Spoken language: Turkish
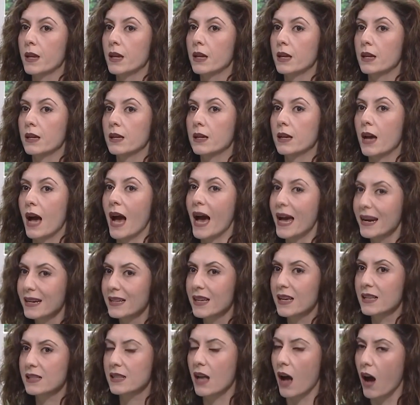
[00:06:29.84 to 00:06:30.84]
E,
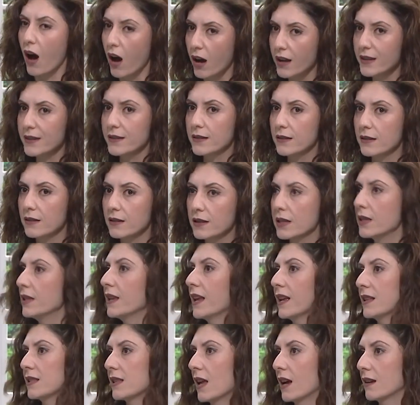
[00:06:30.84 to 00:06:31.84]
herkes aynı zihin
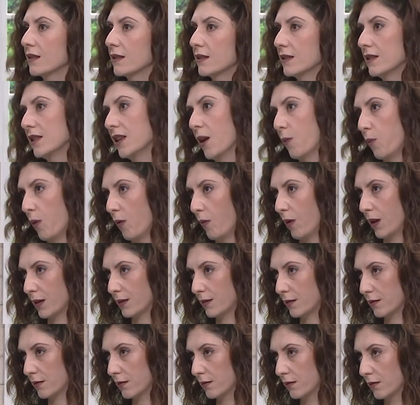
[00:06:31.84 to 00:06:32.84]
egzersizini
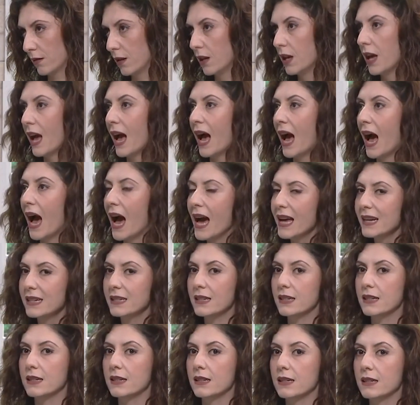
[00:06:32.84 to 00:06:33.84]
yapamaz. E, tabii.
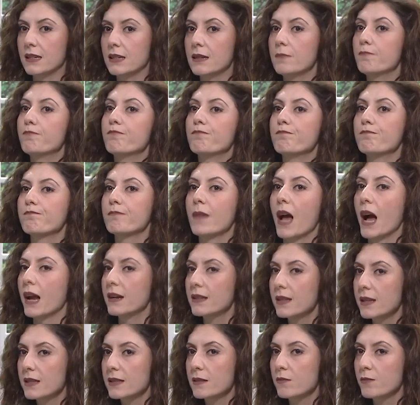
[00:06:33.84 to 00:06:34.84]
Her e,
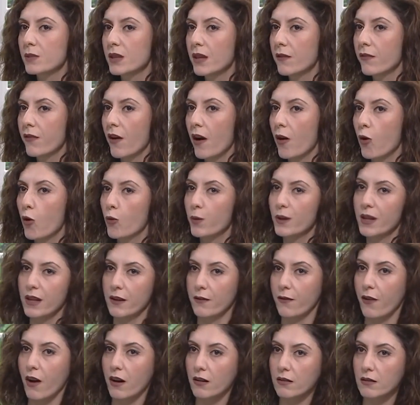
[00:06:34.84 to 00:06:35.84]
herkesin bir defa hobileri
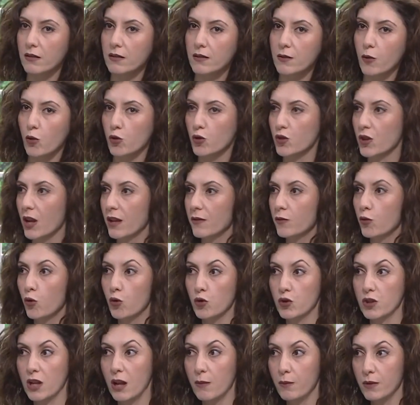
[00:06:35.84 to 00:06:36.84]
farklıdır, hoşlandığı
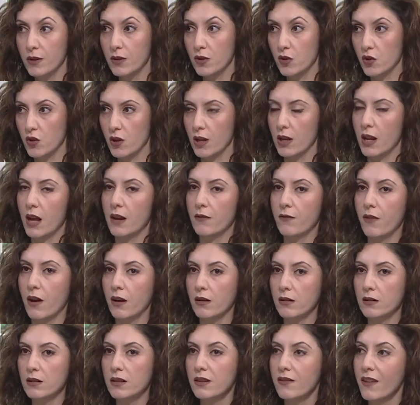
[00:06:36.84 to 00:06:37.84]
hoşlanmadığı şeyler
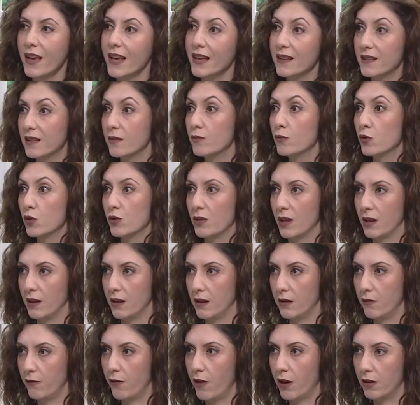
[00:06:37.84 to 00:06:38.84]
farklıdır ve eğitim
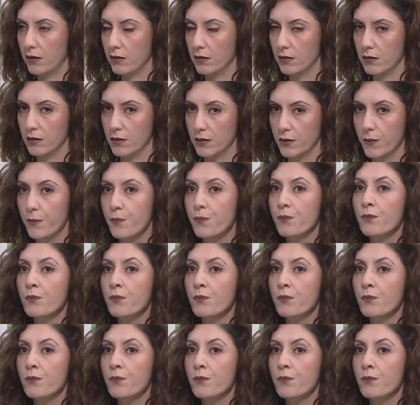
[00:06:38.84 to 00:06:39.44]
düzeyleri farklıdır.